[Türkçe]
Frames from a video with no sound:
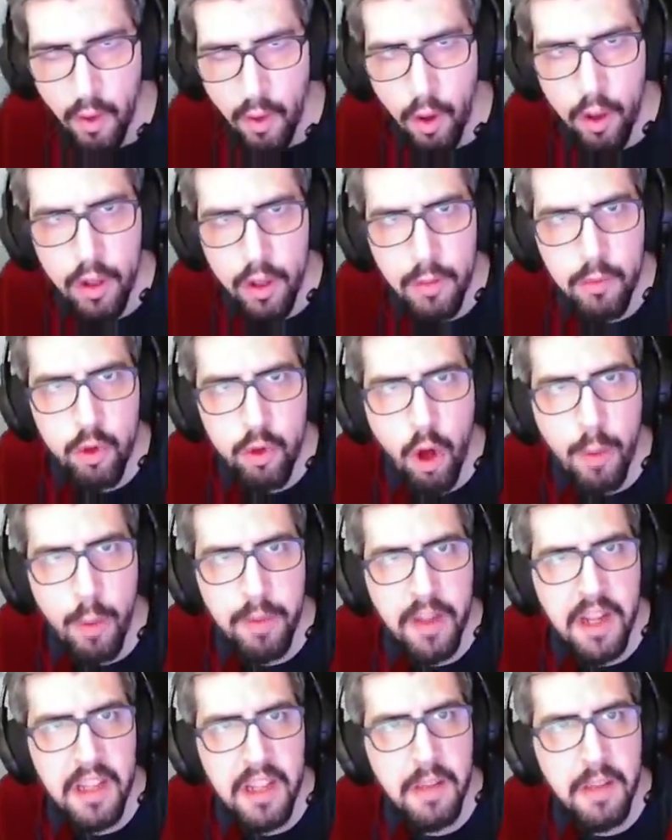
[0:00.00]
Oğlum
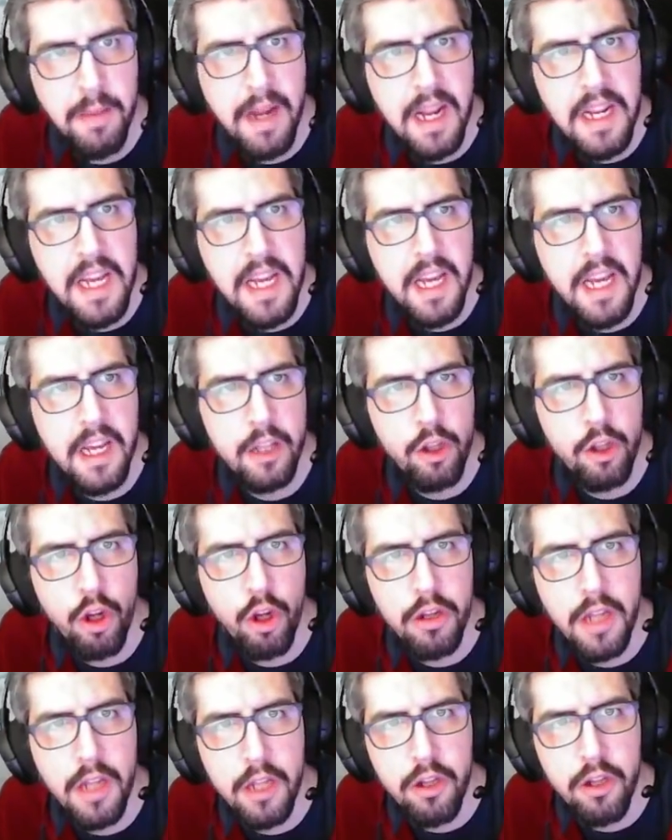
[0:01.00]
toplarını bana niye
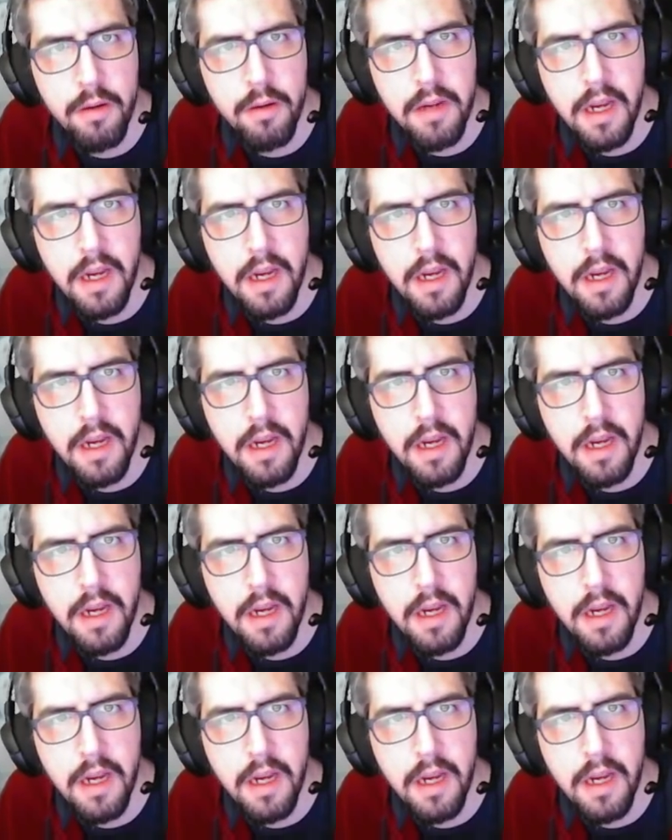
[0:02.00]
yediriyorsun? Ne diyorsun